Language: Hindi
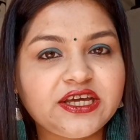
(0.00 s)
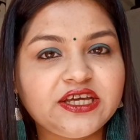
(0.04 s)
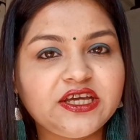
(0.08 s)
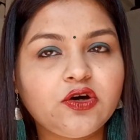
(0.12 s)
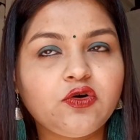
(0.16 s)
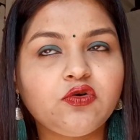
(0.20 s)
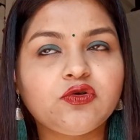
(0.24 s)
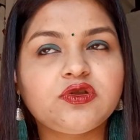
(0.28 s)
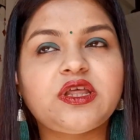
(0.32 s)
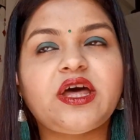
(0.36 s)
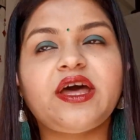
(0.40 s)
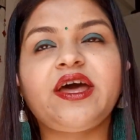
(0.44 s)

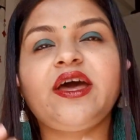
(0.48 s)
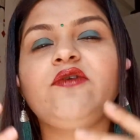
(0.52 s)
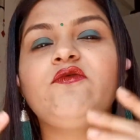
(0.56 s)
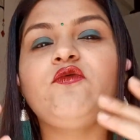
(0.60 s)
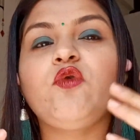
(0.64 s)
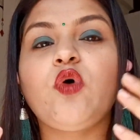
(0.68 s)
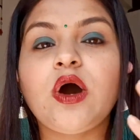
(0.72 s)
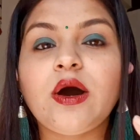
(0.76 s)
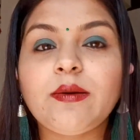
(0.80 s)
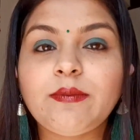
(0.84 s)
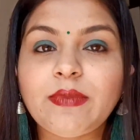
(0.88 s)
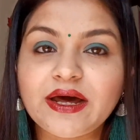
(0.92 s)
चाहिए होता
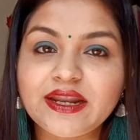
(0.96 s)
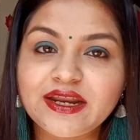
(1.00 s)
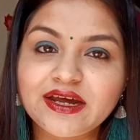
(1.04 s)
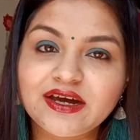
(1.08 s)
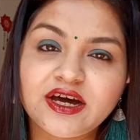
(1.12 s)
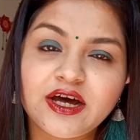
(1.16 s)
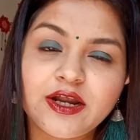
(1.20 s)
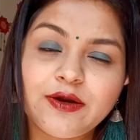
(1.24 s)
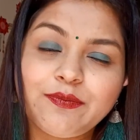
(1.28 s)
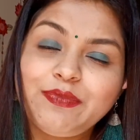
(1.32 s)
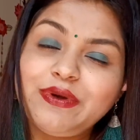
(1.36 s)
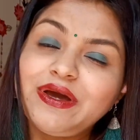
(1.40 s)
है वो
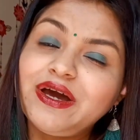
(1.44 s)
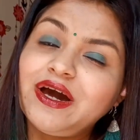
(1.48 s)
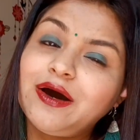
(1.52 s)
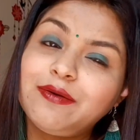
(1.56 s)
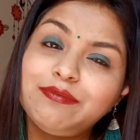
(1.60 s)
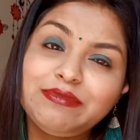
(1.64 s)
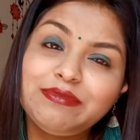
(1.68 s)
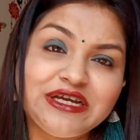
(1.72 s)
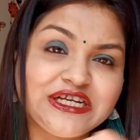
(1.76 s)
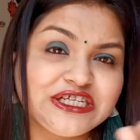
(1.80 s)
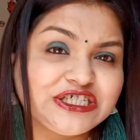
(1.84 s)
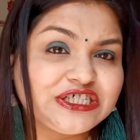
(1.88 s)
हमारे घर पे
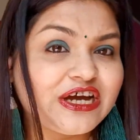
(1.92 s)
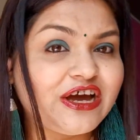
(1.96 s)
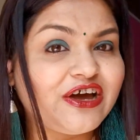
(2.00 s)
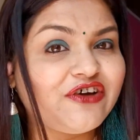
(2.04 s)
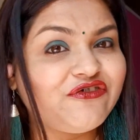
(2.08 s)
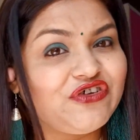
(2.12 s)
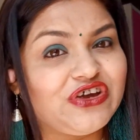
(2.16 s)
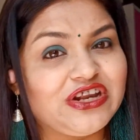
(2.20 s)
हमेशा